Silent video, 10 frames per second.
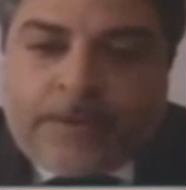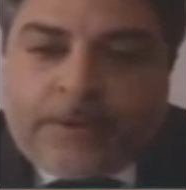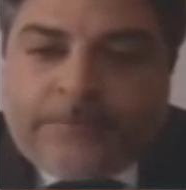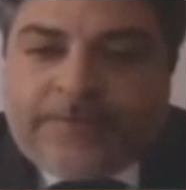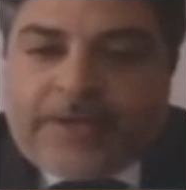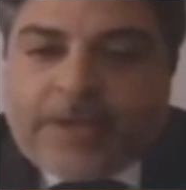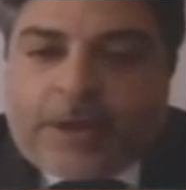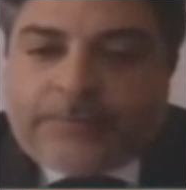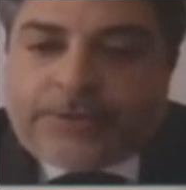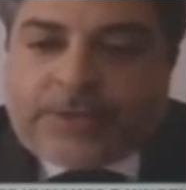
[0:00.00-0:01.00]
eu virei
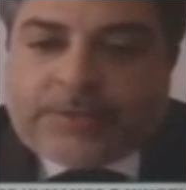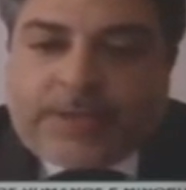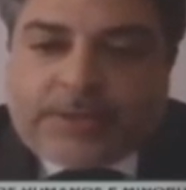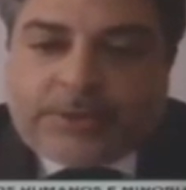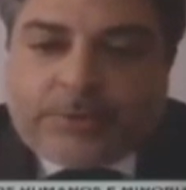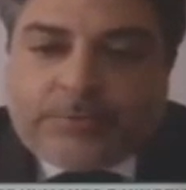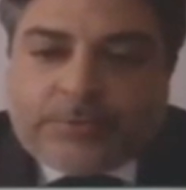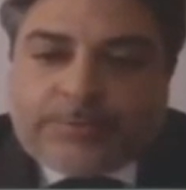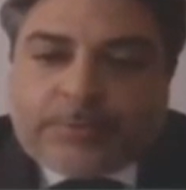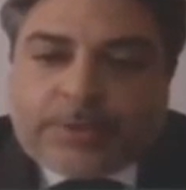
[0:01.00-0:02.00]
alvo de ataques de alguns
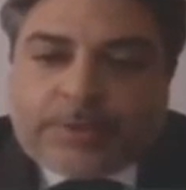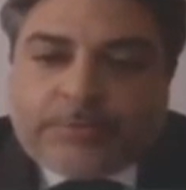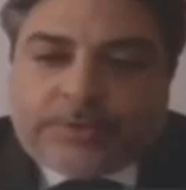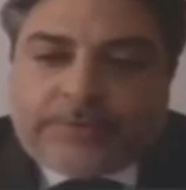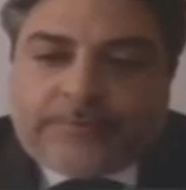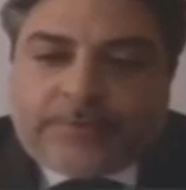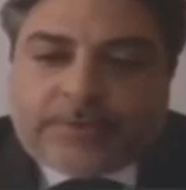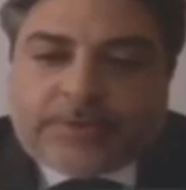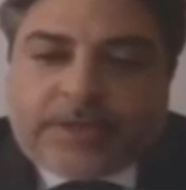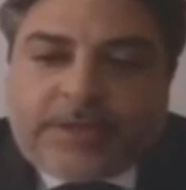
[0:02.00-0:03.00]
procuradores da
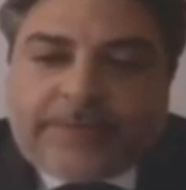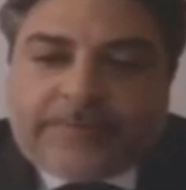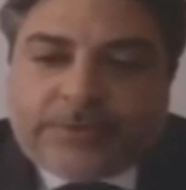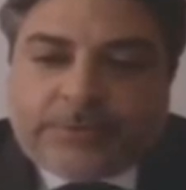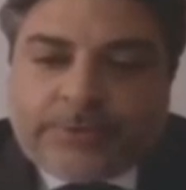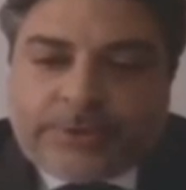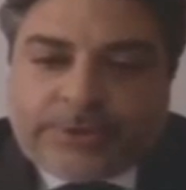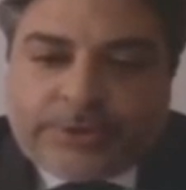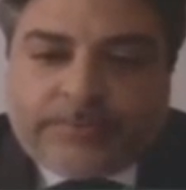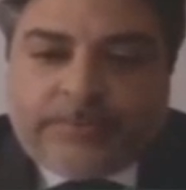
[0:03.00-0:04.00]
Força Tarefa de
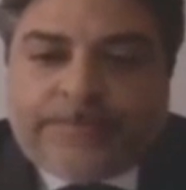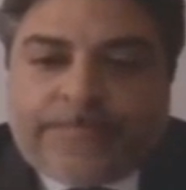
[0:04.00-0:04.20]
Curitiba